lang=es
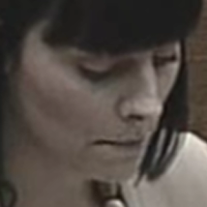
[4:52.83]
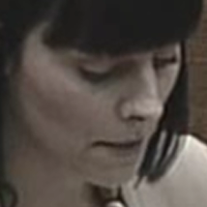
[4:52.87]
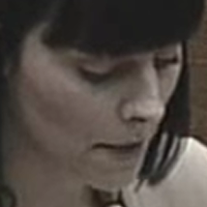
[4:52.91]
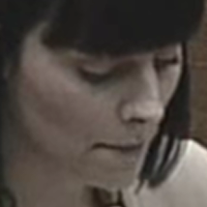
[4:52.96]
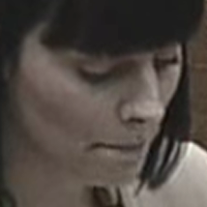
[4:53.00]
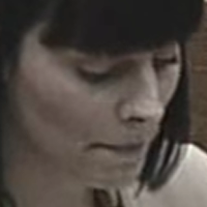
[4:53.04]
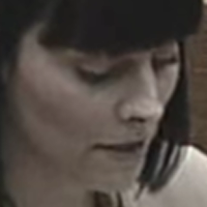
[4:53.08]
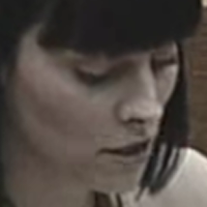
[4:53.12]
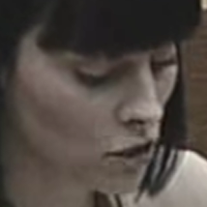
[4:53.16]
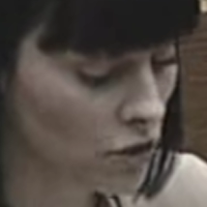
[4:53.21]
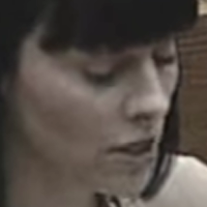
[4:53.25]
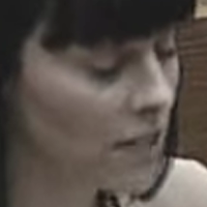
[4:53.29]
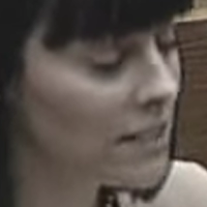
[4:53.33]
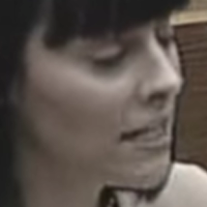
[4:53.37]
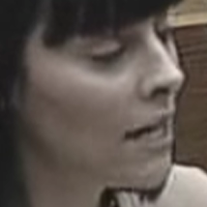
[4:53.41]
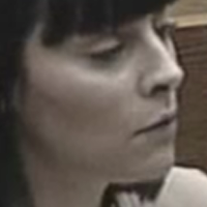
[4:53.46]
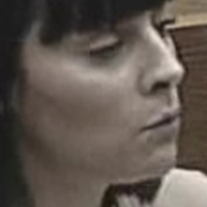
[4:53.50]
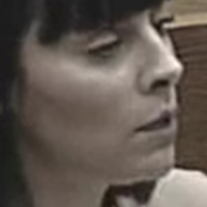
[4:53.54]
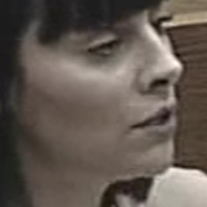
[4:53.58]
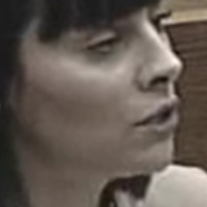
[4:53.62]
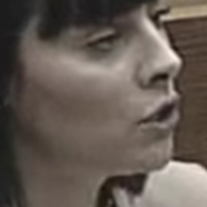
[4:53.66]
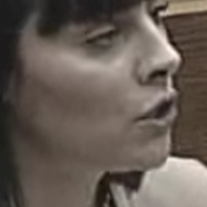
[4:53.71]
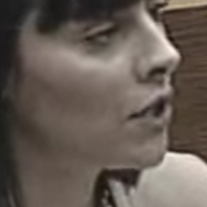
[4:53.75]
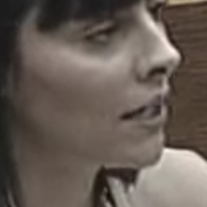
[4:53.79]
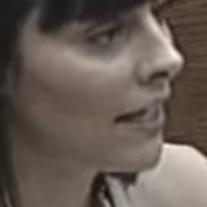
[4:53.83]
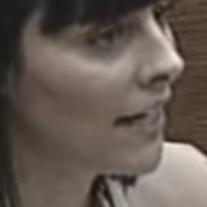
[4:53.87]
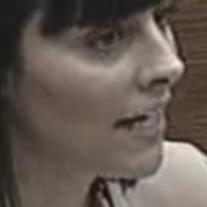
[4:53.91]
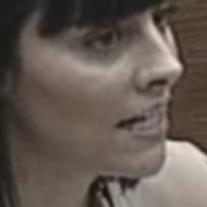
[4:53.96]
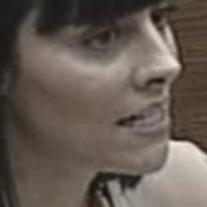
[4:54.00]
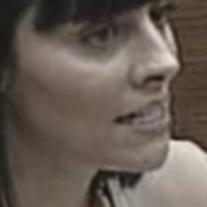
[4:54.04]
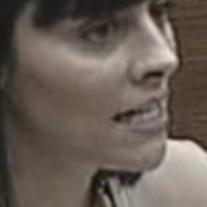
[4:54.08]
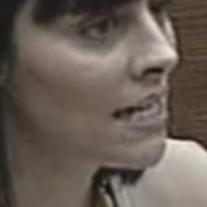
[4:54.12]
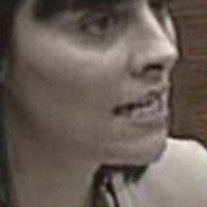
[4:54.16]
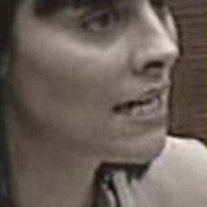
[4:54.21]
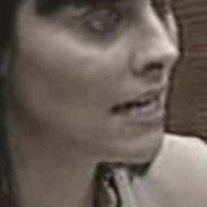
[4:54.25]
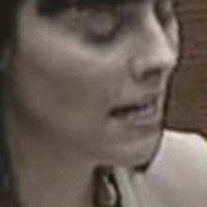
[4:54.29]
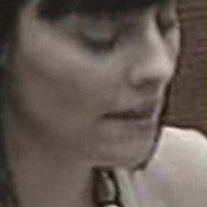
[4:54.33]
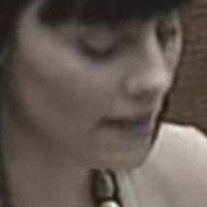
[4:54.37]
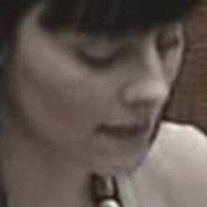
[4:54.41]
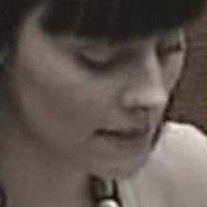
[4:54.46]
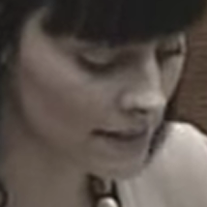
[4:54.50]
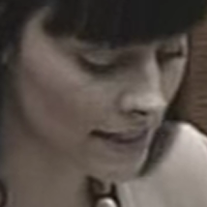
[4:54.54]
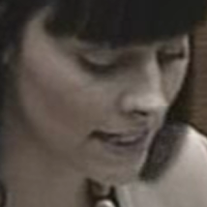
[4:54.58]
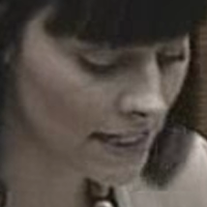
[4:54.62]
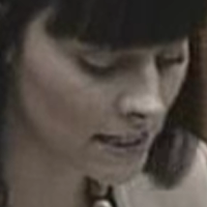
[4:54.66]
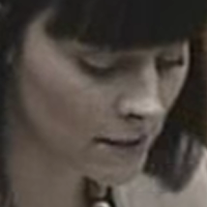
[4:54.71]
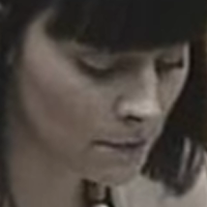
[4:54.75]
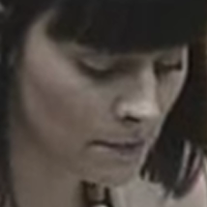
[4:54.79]
Personas que cuando regresan cada
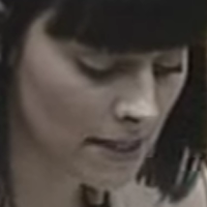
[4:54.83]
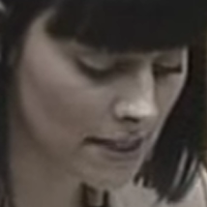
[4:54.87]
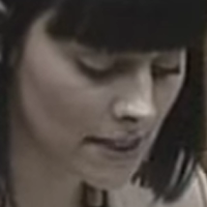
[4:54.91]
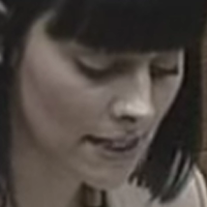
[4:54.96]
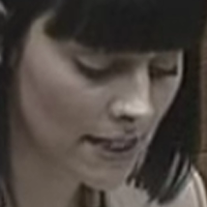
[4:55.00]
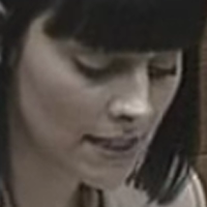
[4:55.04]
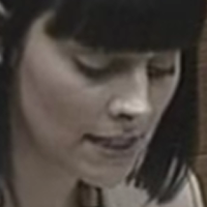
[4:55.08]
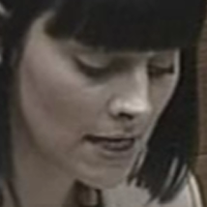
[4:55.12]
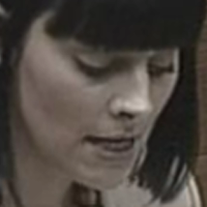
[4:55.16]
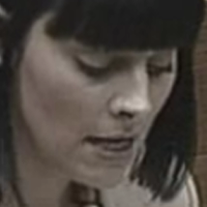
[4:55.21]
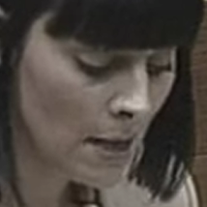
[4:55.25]
seis meses